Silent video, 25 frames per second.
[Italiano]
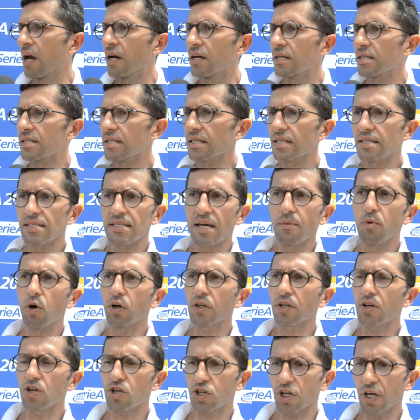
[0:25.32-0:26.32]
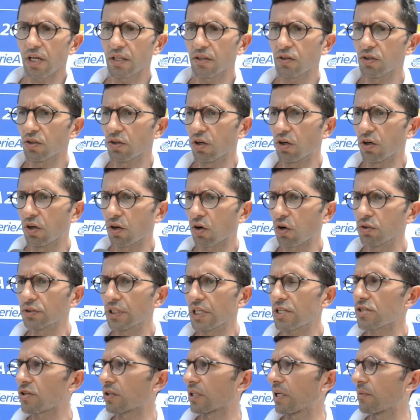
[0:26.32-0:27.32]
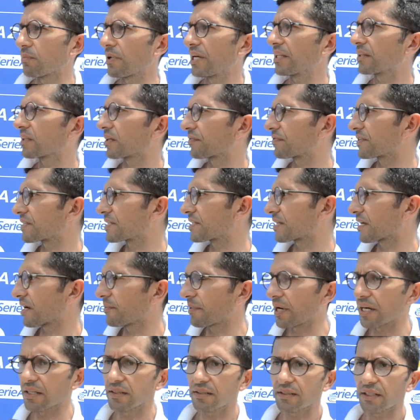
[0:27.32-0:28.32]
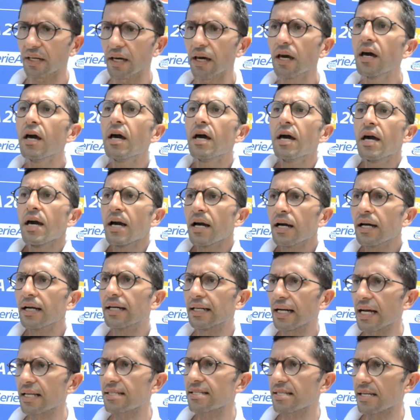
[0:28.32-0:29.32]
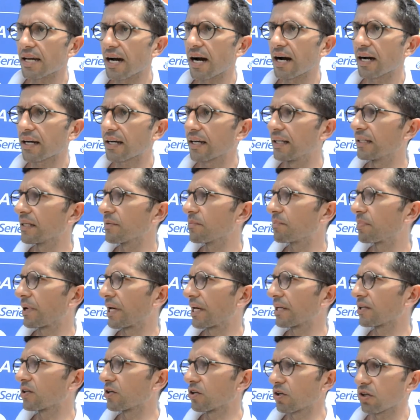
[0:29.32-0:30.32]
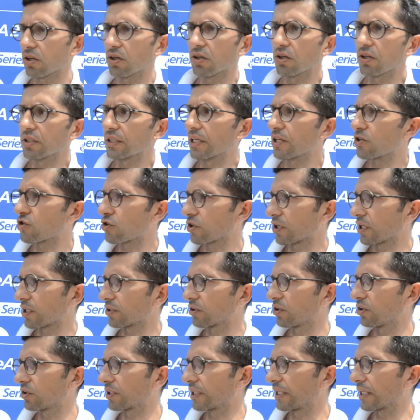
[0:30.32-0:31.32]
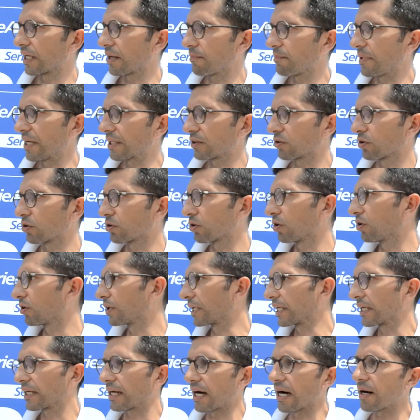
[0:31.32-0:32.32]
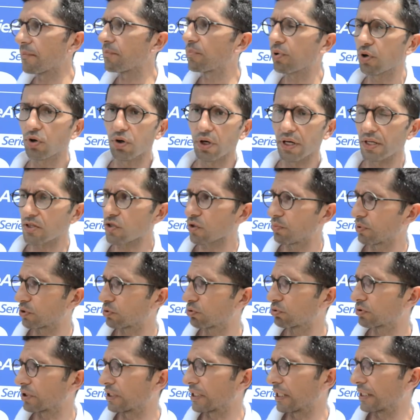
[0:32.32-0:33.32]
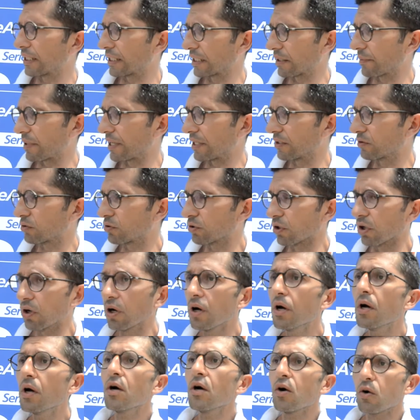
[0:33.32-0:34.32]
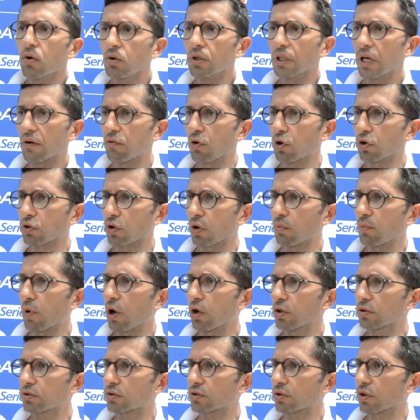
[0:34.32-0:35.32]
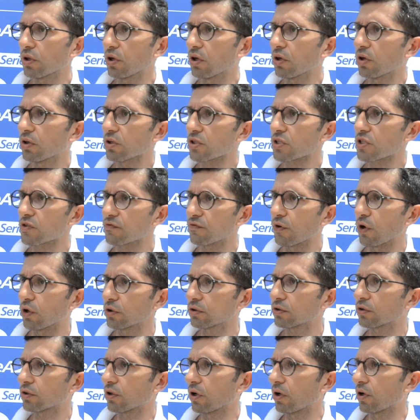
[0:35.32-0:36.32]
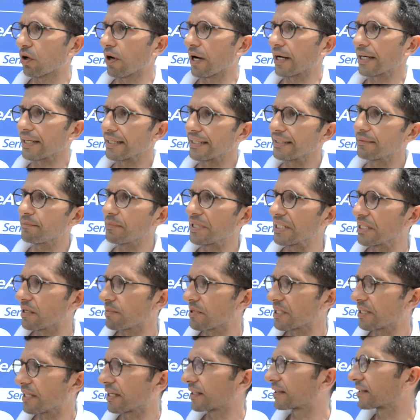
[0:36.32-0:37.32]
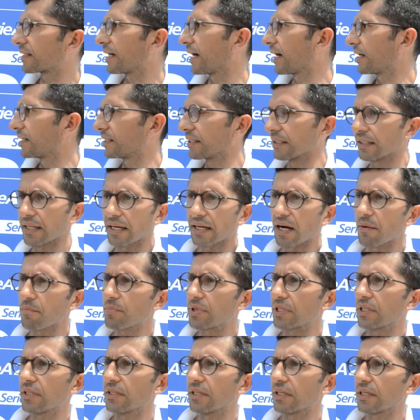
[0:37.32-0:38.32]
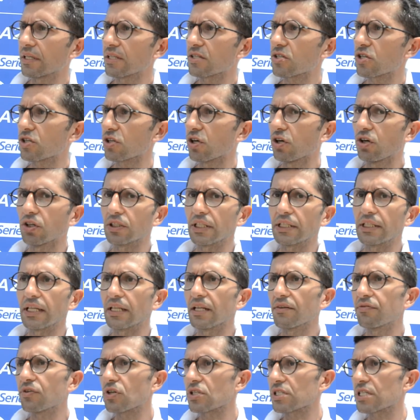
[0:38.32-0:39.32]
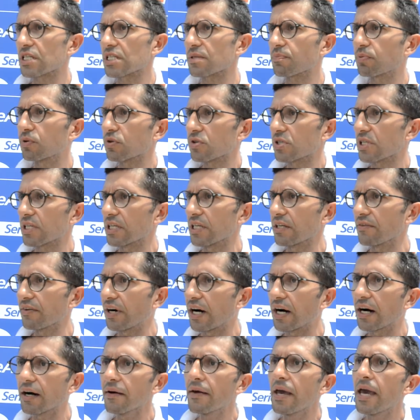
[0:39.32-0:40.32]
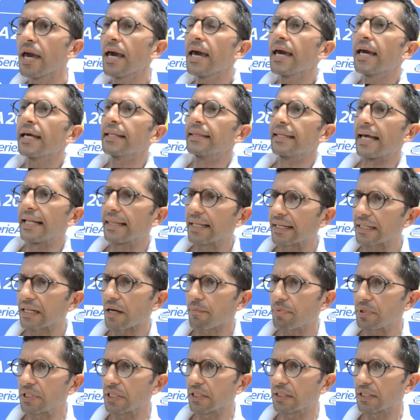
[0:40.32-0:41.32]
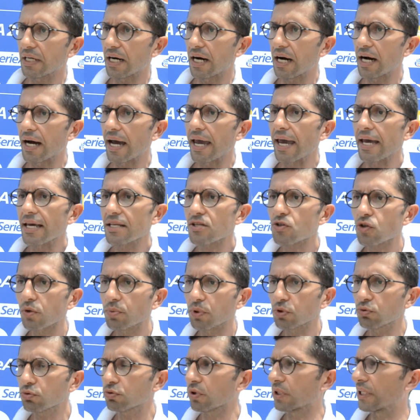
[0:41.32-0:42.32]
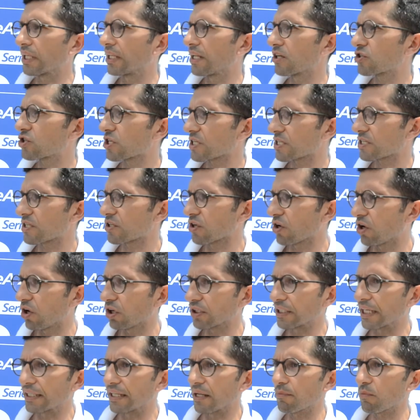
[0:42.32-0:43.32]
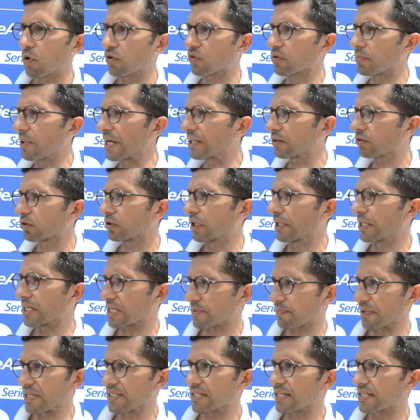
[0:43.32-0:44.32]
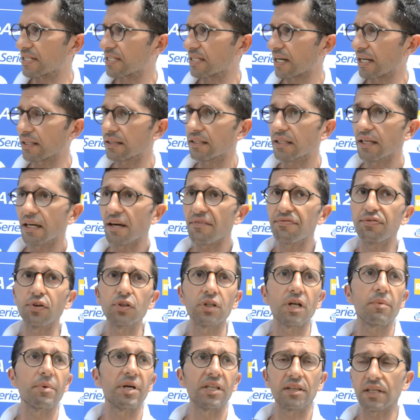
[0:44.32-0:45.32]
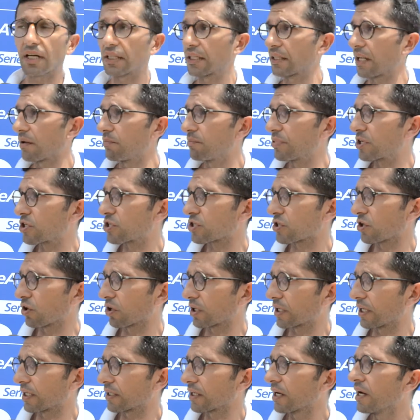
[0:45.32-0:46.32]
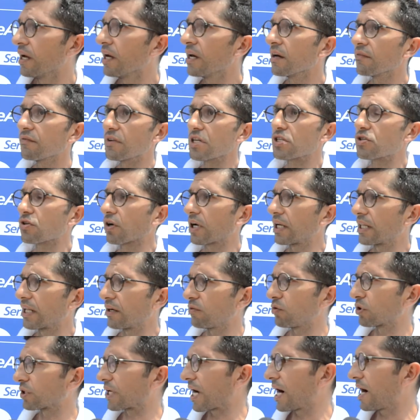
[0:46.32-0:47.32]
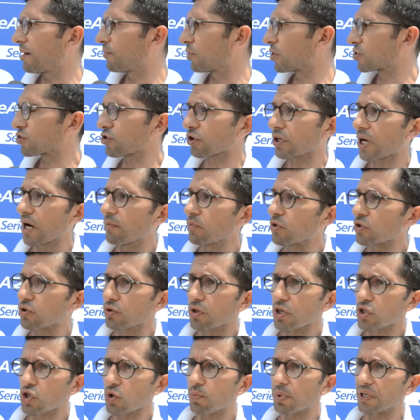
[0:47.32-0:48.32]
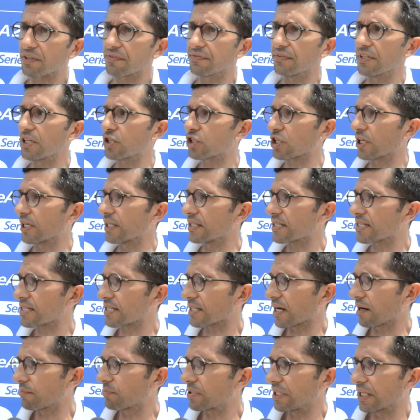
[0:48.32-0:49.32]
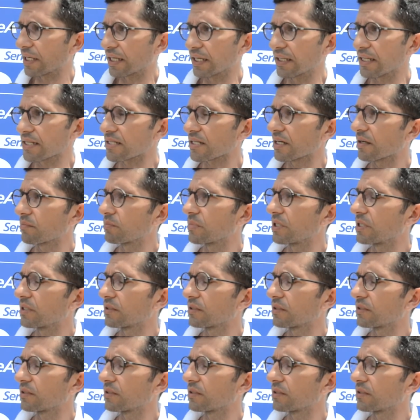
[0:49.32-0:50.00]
Sì, stiamo crescendo condizionalmente, fisicamente, grazie anche all'impegno dei giocatori che mettono in campo e soprattutto in allenamento. Lavoro molto svolto ai minimi dettagli, nei campi di direzione, nella forza esplosiva nella rapidità e soprattutto nella gestione del movimento negli spazi stretti che è fondamentale nel beach soccer, visto che lavoriamo e giochiamo su una superficie instabile che è la sabbia.